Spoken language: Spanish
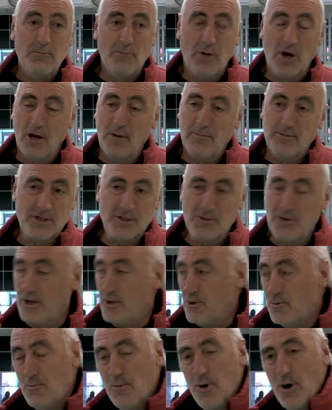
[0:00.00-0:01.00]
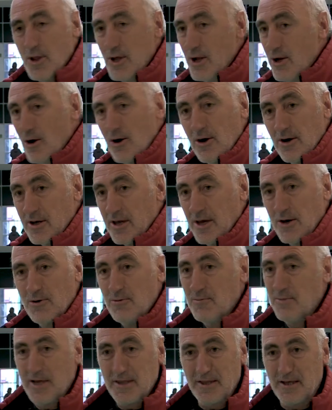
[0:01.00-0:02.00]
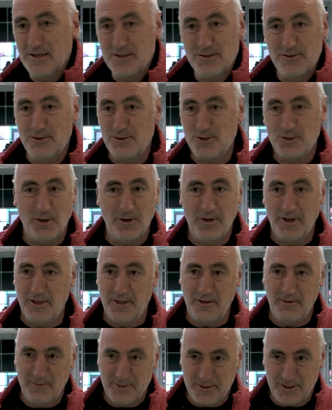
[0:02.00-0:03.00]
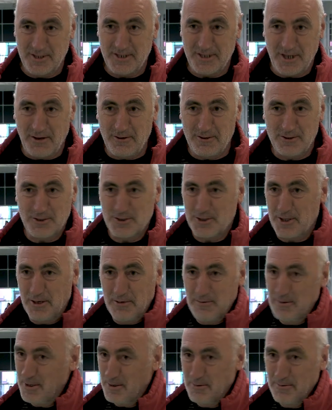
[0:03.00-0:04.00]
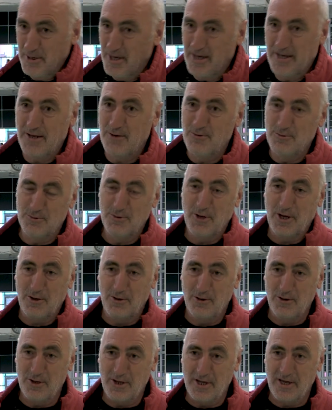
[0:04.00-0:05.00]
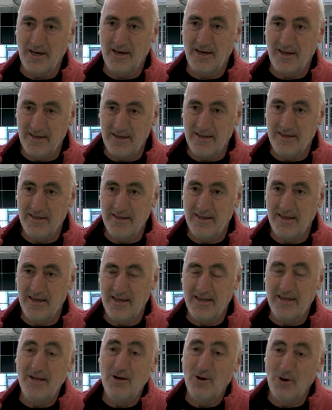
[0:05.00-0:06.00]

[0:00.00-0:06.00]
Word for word: Bueno, pues no hay un modelo que cumpla tantos objetivos de desarrollo sostenible como una agricultura ecológica eh, y